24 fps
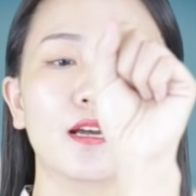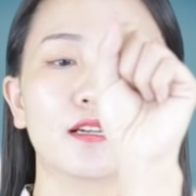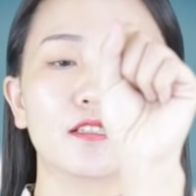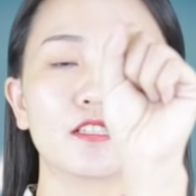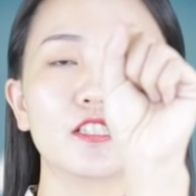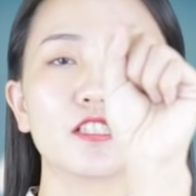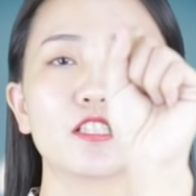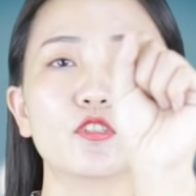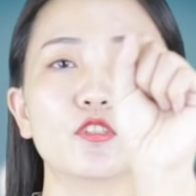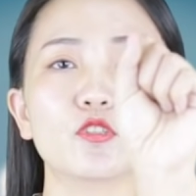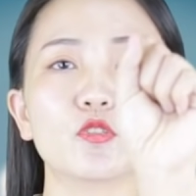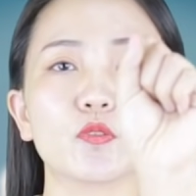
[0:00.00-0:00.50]

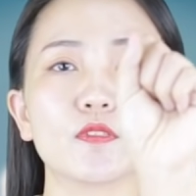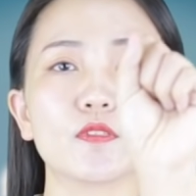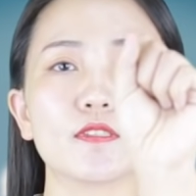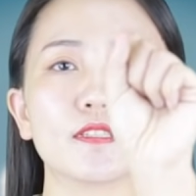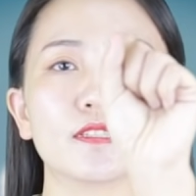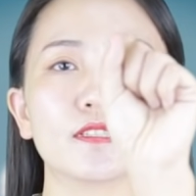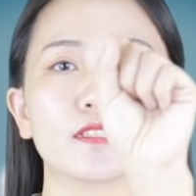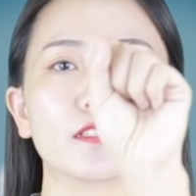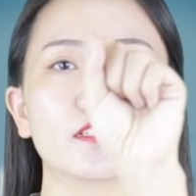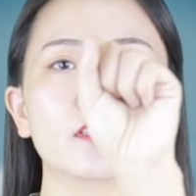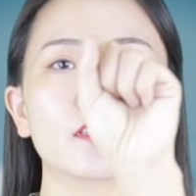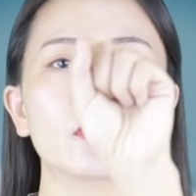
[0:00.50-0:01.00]
伸出自
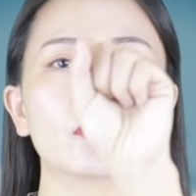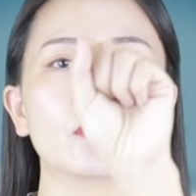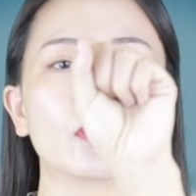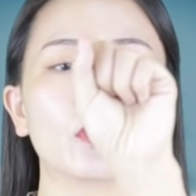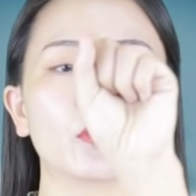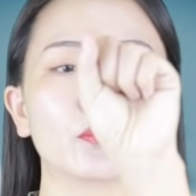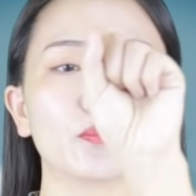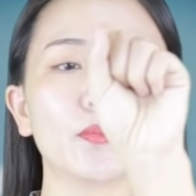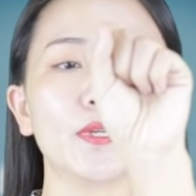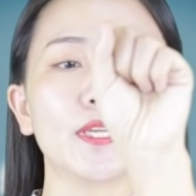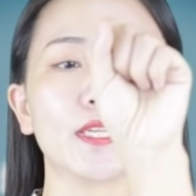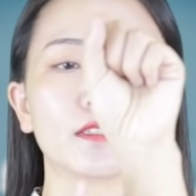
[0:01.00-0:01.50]
己的手
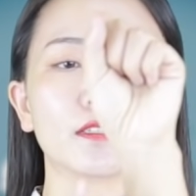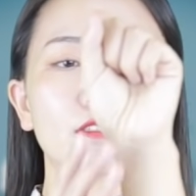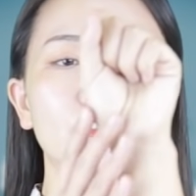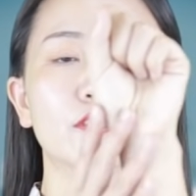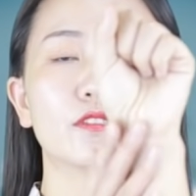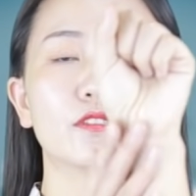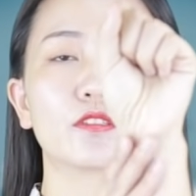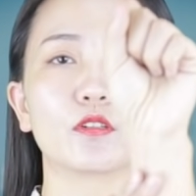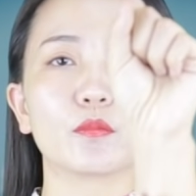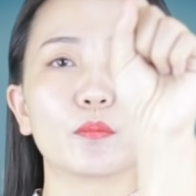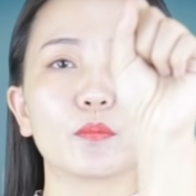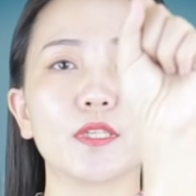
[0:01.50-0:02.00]
臂，
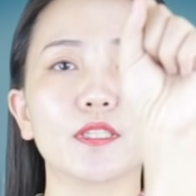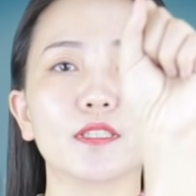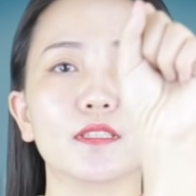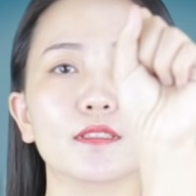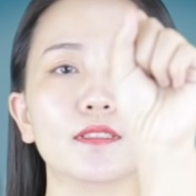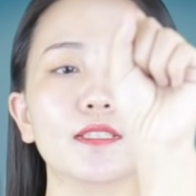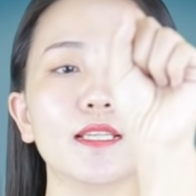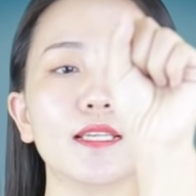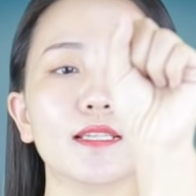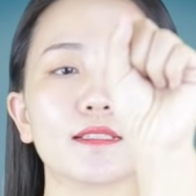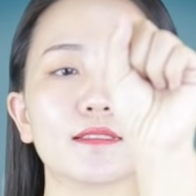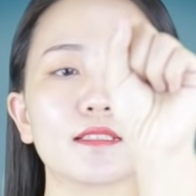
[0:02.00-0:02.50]
手臂的
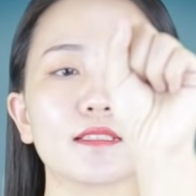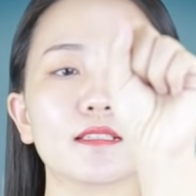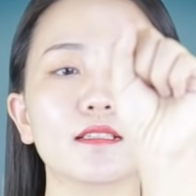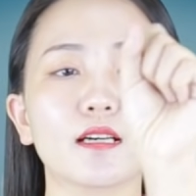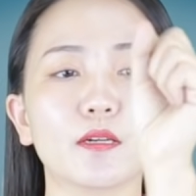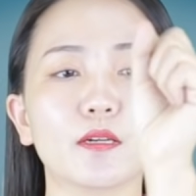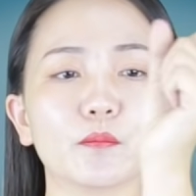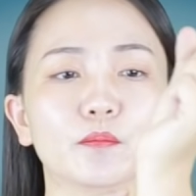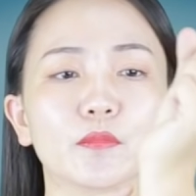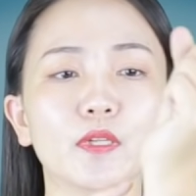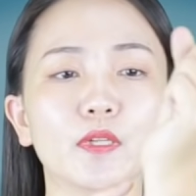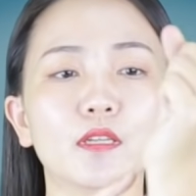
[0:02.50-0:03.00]
内
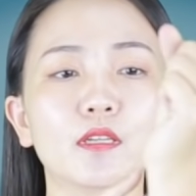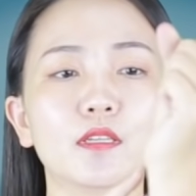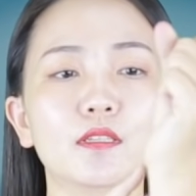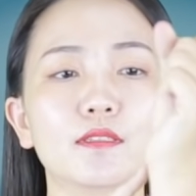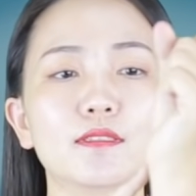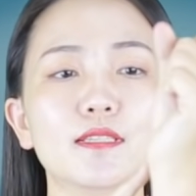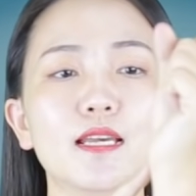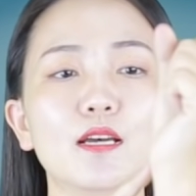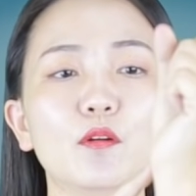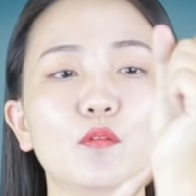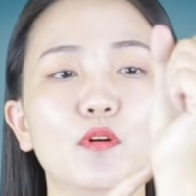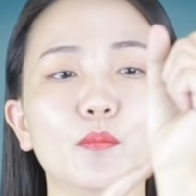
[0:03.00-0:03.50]
侧，
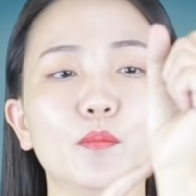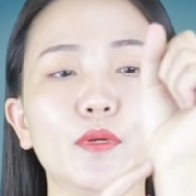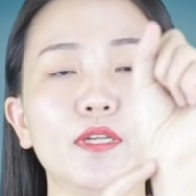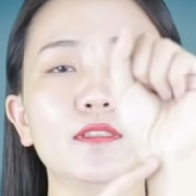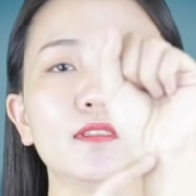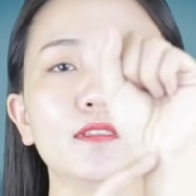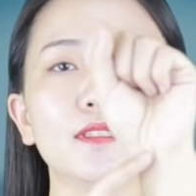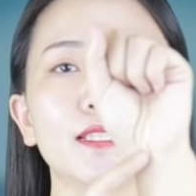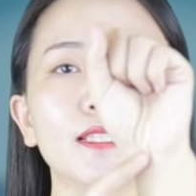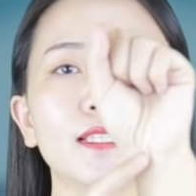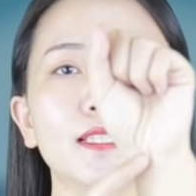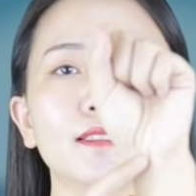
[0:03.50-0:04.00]
在我
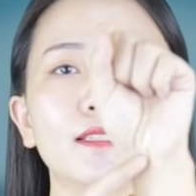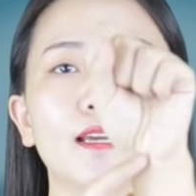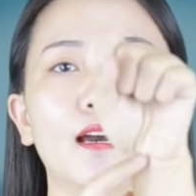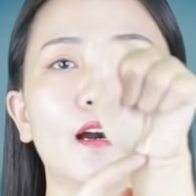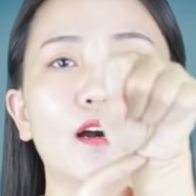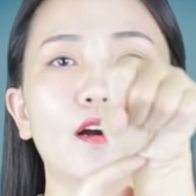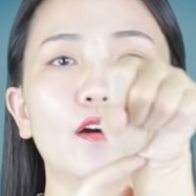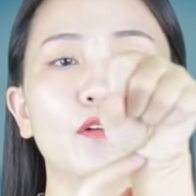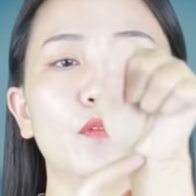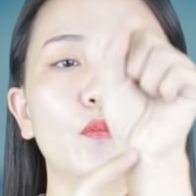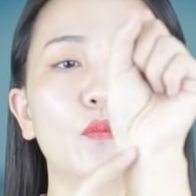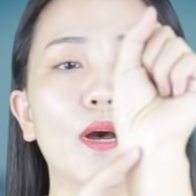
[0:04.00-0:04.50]
们第一
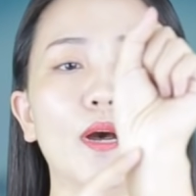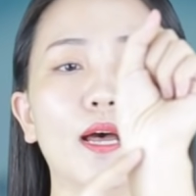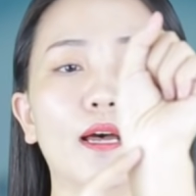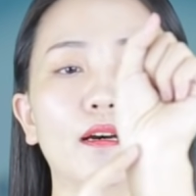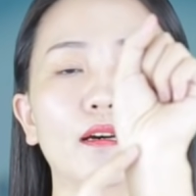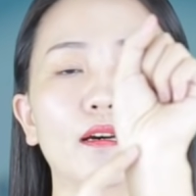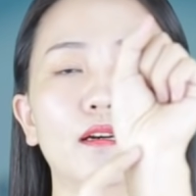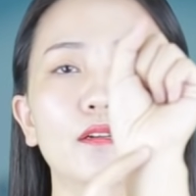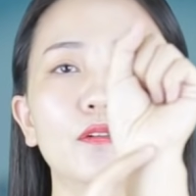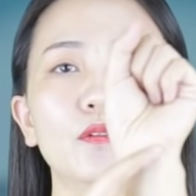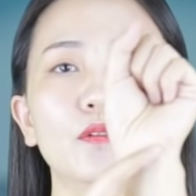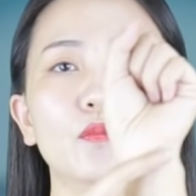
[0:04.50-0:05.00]
条腕
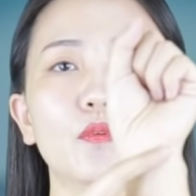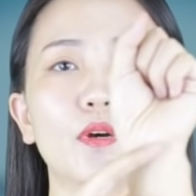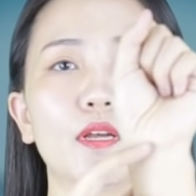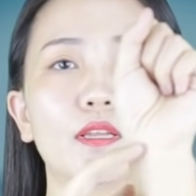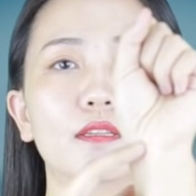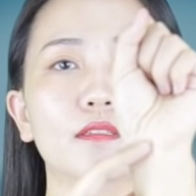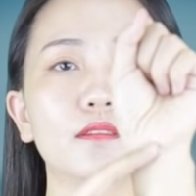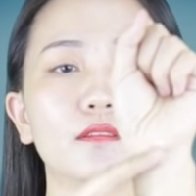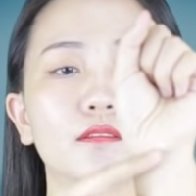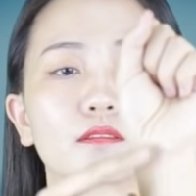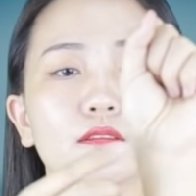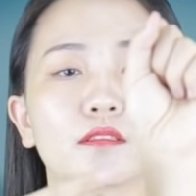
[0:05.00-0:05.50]
横
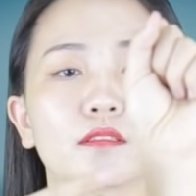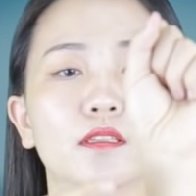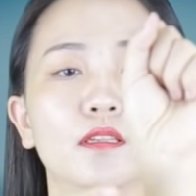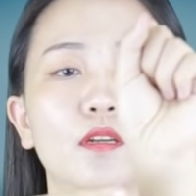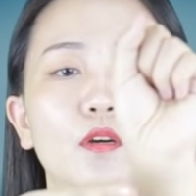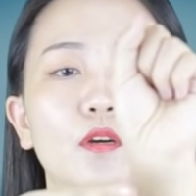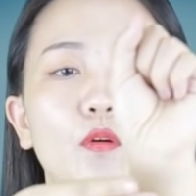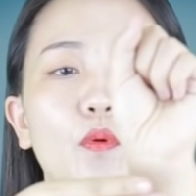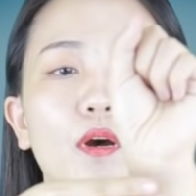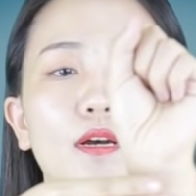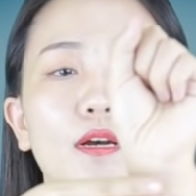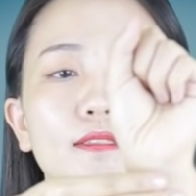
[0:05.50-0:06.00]
纹
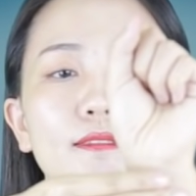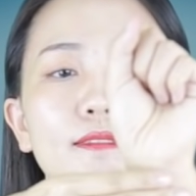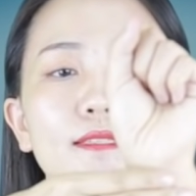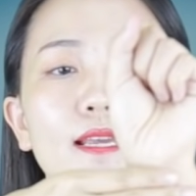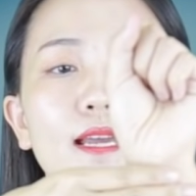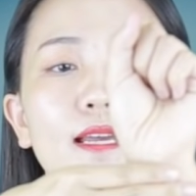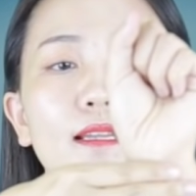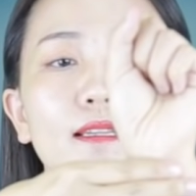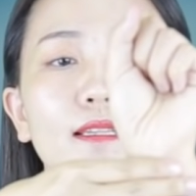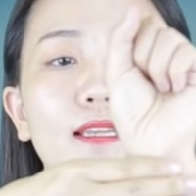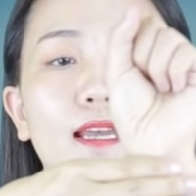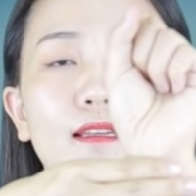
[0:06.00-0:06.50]
往
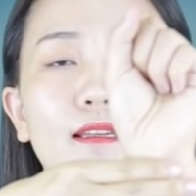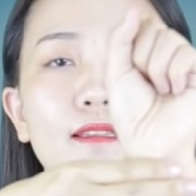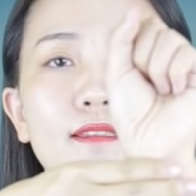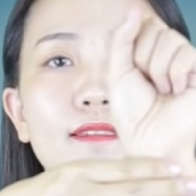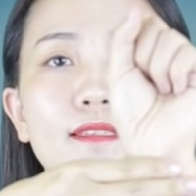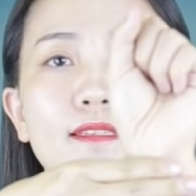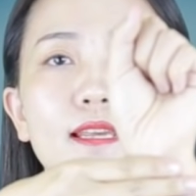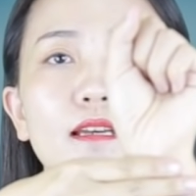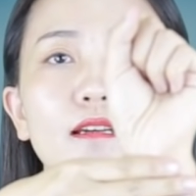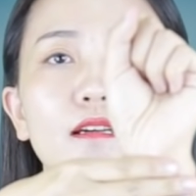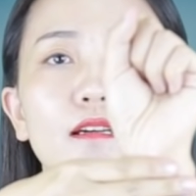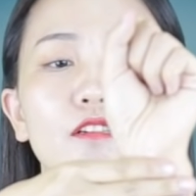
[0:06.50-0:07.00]
下量
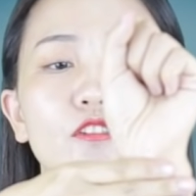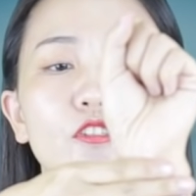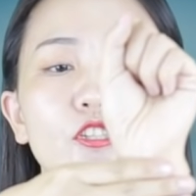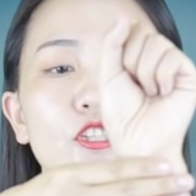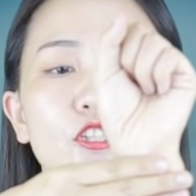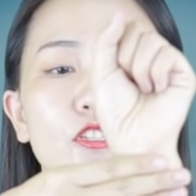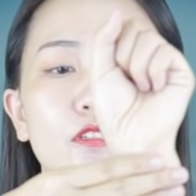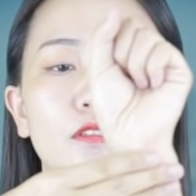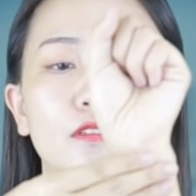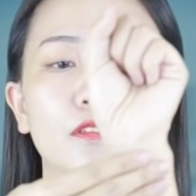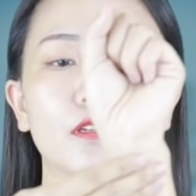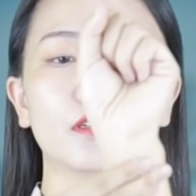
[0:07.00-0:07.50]
3横
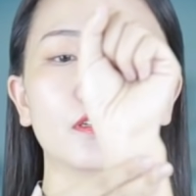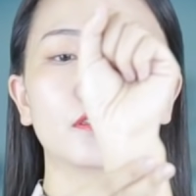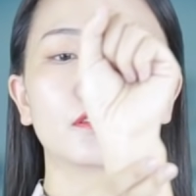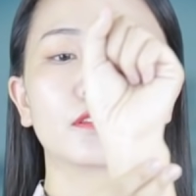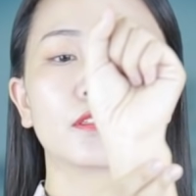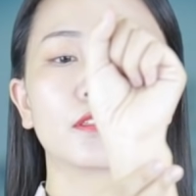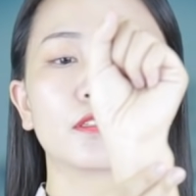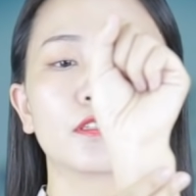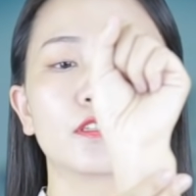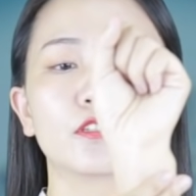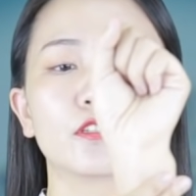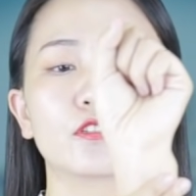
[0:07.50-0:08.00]
指，
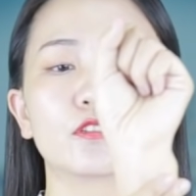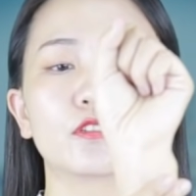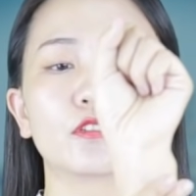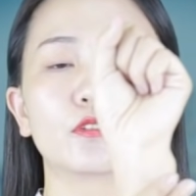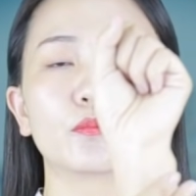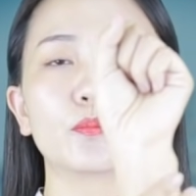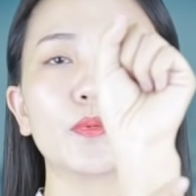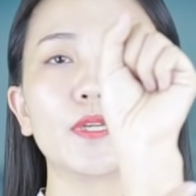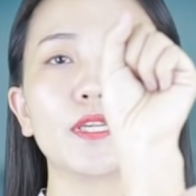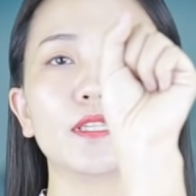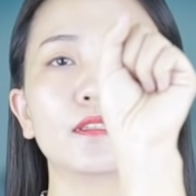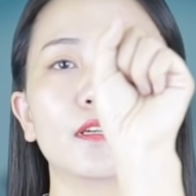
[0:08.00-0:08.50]
手
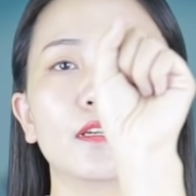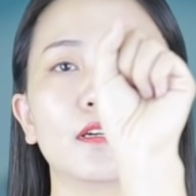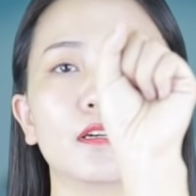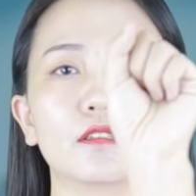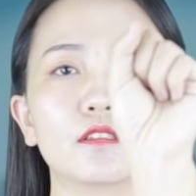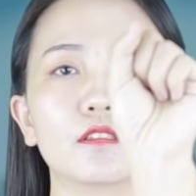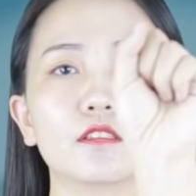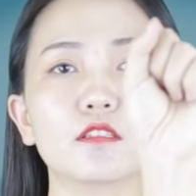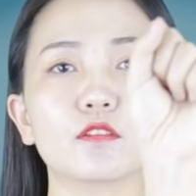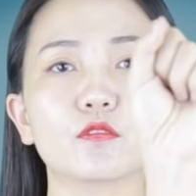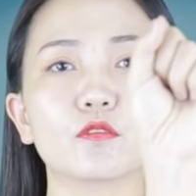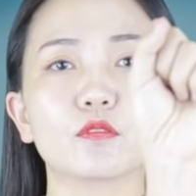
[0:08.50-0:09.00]
臂的
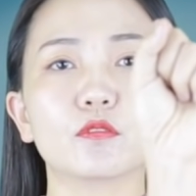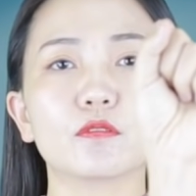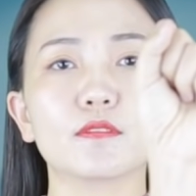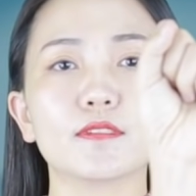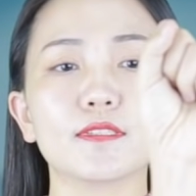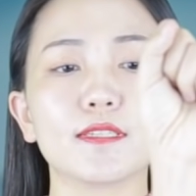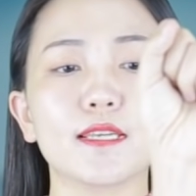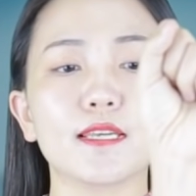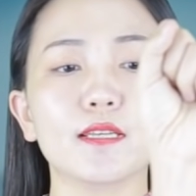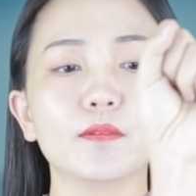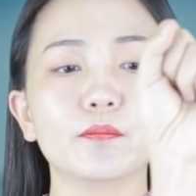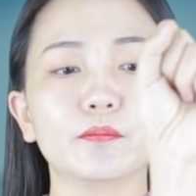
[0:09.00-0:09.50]
正中
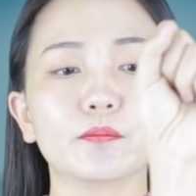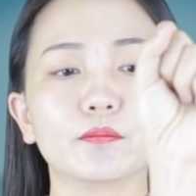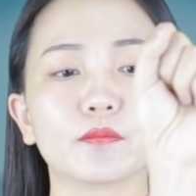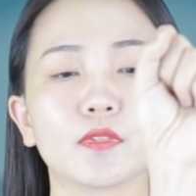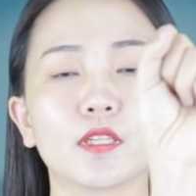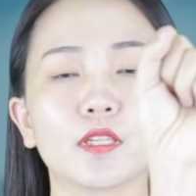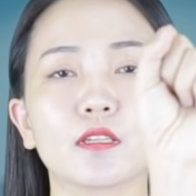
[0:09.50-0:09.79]
间，